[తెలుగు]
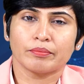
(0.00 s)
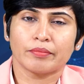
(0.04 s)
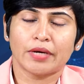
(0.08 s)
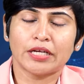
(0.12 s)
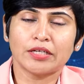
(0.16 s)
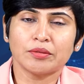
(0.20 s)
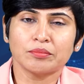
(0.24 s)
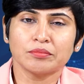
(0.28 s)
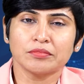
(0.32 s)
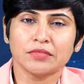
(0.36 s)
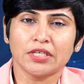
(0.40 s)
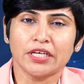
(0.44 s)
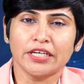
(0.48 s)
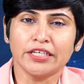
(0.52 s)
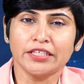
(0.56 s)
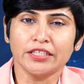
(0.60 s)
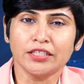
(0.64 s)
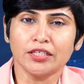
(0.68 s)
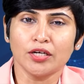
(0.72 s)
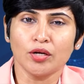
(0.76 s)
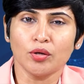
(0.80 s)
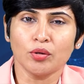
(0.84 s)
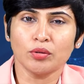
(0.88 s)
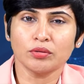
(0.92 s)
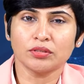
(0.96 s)
మనం
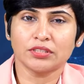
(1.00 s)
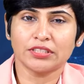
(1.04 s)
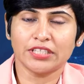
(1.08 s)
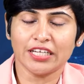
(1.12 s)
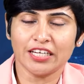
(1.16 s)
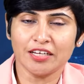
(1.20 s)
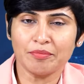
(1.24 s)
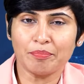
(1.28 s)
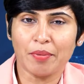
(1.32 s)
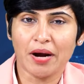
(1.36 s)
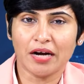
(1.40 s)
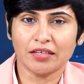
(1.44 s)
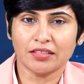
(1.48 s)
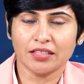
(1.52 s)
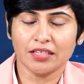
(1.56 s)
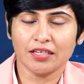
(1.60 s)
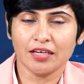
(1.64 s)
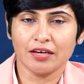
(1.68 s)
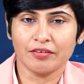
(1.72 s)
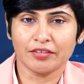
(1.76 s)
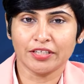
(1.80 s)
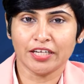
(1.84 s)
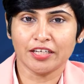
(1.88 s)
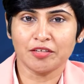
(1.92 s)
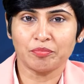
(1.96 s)
ఇంట్లో టీ
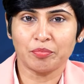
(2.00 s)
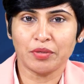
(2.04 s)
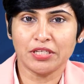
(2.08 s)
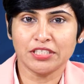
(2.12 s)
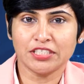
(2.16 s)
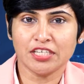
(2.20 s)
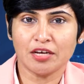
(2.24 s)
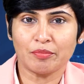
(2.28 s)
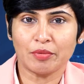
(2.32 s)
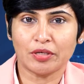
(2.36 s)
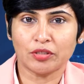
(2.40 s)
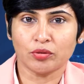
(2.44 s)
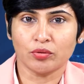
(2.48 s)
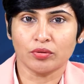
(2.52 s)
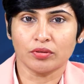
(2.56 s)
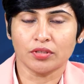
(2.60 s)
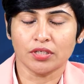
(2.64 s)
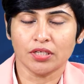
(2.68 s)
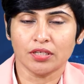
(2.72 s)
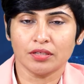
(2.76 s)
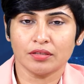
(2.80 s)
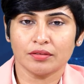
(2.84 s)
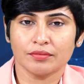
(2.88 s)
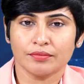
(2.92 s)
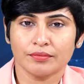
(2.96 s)
పార్టీకి ఎవరైనా
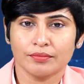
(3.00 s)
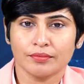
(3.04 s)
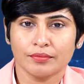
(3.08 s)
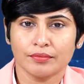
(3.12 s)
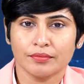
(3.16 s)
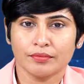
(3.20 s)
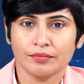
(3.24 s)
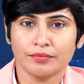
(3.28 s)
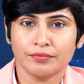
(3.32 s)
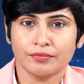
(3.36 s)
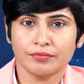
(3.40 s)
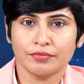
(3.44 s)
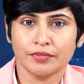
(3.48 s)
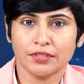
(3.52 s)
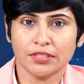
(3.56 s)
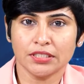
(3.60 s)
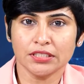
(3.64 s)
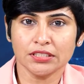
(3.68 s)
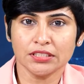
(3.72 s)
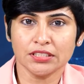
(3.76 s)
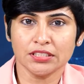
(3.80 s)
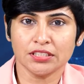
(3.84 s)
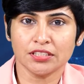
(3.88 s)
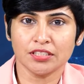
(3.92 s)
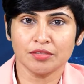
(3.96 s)
పిలిచామనుకోండి
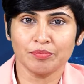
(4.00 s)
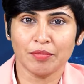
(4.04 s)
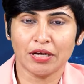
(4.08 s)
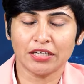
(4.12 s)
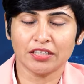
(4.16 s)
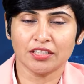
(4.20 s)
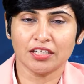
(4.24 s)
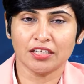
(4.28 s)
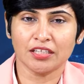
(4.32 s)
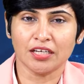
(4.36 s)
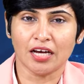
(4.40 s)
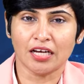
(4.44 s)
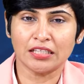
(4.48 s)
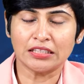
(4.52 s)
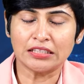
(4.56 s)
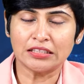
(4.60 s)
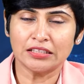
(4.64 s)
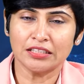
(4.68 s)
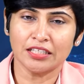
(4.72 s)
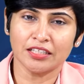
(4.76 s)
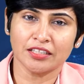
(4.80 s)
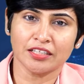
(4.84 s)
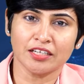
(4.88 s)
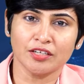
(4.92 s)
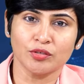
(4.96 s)
ఫస్ట్ మనకి
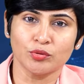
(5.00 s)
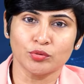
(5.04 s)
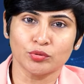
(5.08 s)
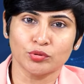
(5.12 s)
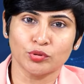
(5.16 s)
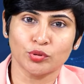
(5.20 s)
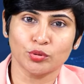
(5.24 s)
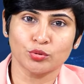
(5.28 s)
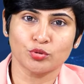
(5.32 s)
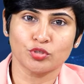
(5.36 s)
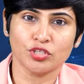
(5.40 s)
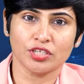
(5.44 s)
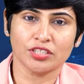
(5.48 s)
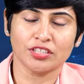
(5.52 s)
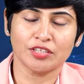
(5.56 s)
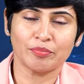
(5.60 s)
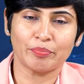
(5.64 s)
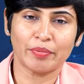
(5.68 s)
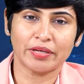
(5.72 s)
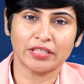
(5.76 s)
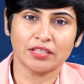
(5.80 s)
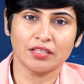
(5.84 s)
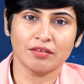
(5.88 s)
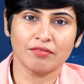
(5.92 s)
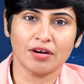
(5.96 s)
అందరికీ గుర్తొచ్చేది
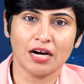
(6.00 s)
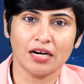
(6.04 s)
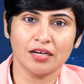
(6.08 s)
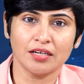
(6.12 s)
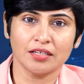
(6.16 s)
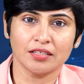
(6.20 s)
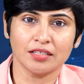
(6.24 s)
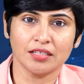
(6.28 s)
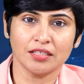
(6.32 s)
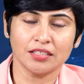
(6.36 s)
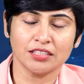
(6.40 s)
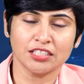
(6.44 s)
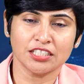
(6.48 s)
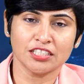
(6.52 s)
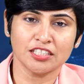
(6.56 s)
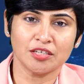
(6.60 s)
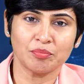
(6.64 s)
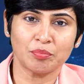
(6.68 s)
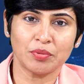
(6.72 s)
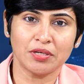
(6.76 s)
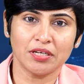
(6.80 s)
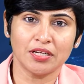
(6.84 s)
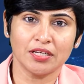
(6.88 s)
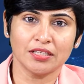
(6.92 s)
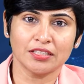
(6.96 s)
పెద్దవాళ్ళకి
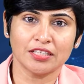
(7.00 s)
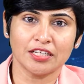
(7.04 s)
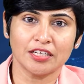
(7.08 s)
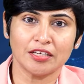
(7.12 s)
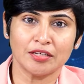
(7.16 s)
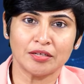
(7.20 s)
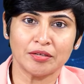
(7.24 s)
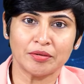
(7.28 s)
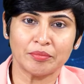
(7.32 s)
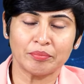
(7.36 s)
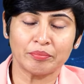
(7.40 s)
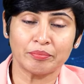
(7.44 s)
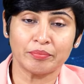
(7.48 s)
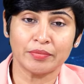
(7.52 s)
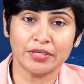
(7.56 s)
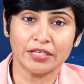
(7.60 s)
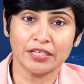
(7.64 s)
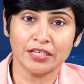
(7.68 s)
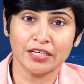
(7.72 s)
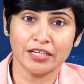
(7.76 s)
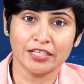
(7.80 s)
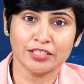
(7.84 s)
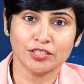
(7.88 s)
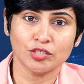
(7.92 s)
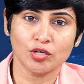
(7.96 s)
చిన్నపిల్లలకి
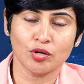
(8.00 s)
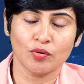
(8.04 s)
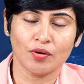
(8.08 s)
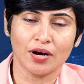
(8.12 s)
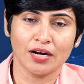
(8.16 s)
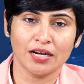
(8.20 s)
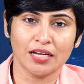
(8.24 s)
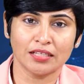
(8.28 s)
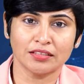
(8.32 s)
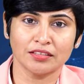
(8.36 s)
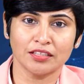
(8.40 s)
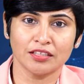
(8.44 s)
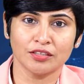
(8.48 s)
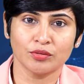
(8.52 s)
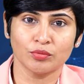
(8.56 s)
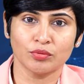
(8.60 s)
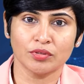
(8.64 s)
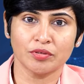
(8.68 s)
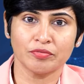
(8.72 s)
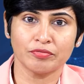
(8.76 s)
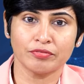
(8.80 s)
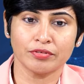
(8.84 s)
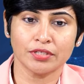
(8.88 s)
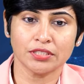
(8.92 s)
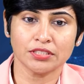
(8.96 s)
మిడిల్ ఏజ్లో వాళ్ళందరికీ
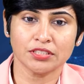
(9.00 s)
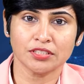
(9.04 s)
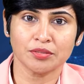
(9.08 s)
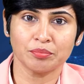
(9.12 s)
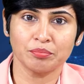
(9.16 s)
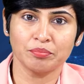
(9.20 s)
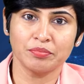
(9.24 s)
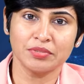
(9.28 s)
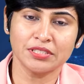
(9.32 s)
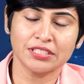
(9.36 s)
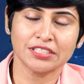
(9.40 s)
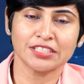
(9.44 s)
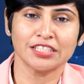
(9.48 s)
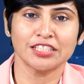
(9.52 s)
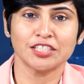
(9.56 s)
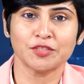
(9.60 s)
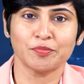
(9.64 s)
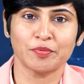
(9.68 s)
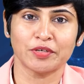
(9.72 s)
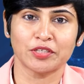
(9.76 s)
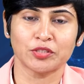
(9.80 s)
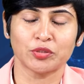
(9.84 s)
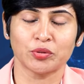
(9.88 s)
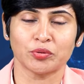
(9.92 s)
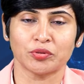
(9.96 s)
కూడా ఫస్ట్
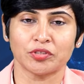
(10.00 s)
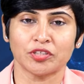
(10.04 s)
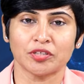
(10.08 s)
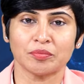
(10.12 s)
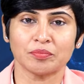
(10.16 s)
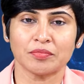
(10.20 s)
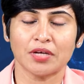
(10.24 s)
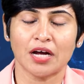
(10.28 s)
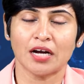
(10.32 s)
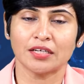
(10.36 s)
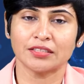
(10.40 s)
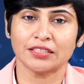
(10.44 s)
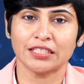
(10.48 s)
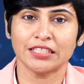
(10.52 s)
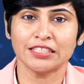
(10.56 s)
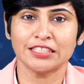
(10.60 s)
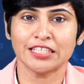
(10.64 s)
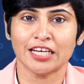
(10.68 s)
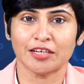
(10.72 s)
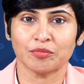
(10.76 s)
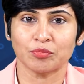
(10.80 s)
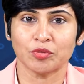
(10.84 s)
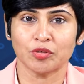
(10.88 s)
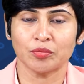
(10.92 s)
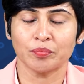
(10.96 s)
బిస్కెట్స్ పెడుతూ ఉంటాం ఆ టీ
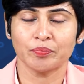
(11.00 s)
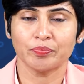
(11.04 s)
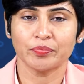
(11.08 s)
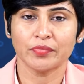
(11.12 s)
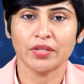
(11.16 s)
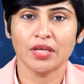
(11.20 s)
టైంలో